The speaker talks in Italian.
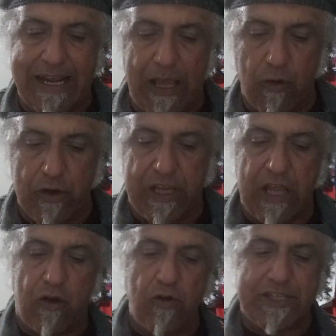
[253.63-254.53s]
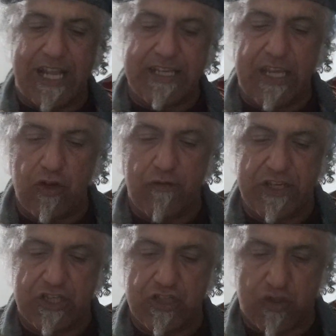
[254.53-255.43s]
Georgi
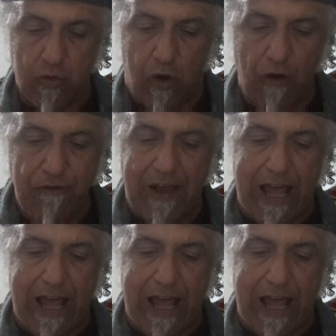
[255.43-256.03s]
Konstantinovich Zukov,